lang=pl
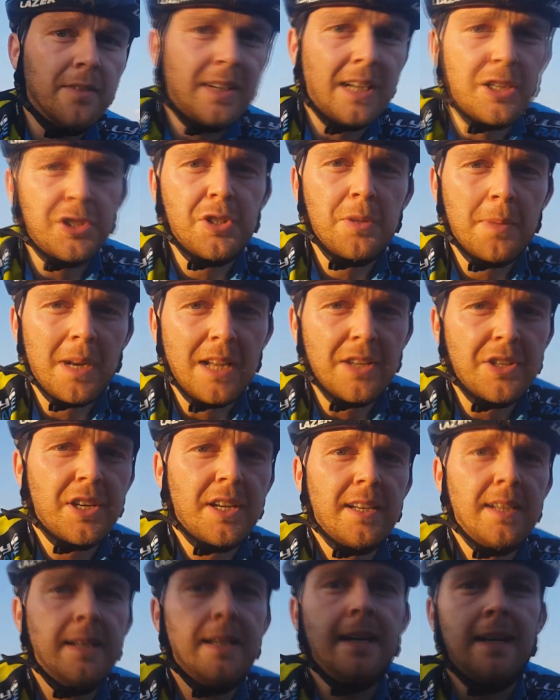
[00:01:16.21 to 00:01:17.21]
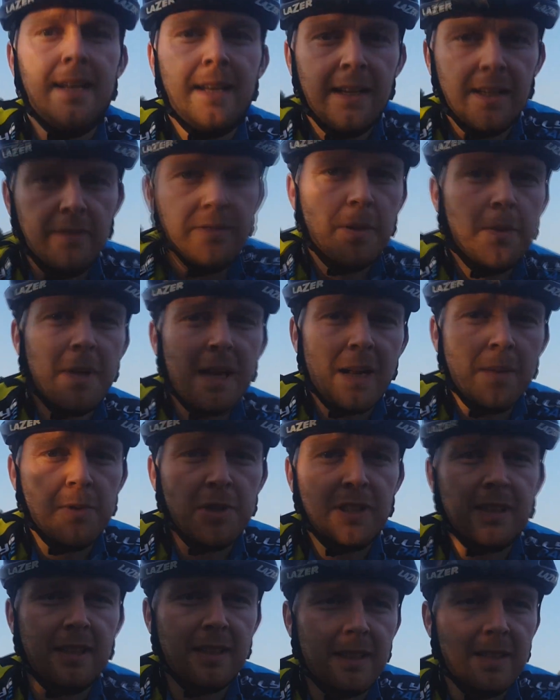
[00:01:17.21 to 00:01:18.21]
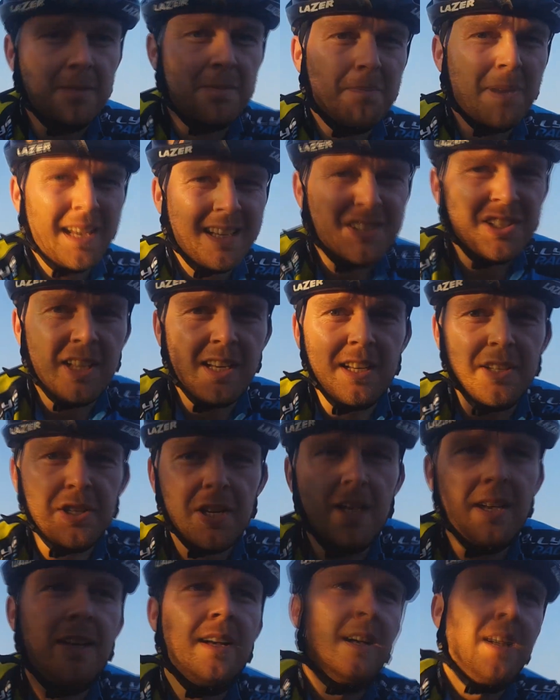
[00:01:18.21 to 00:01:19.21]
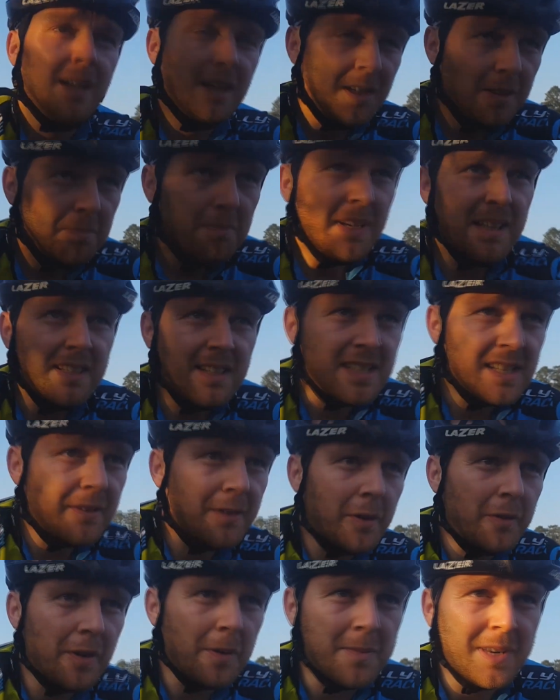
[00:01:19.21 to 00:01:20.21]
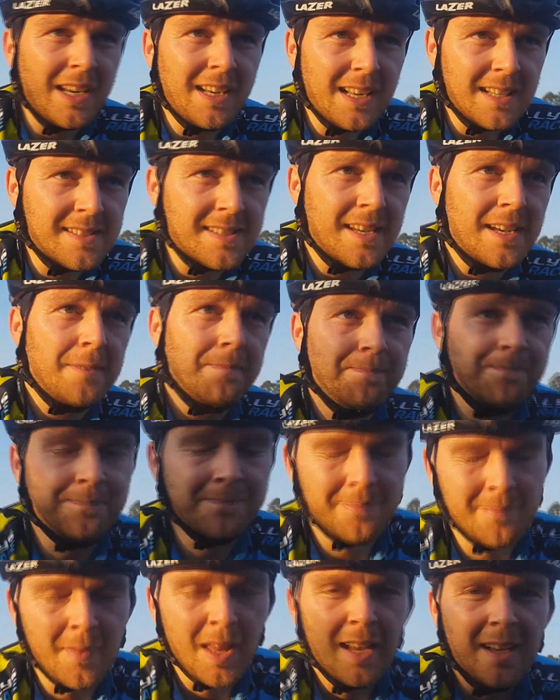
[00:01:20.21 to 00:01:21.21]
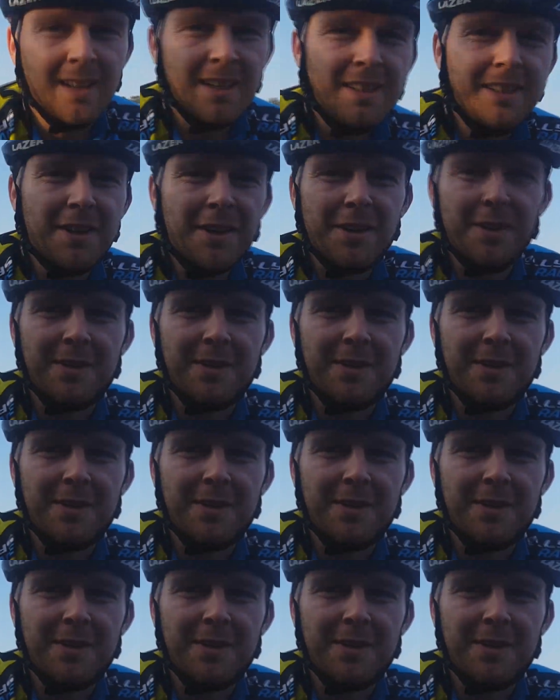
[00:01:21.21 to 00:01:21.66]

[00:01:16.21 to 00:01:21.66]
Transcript: W każdym razie wybieram się na ten Bike Challenge. Będę zdawał Wam relację i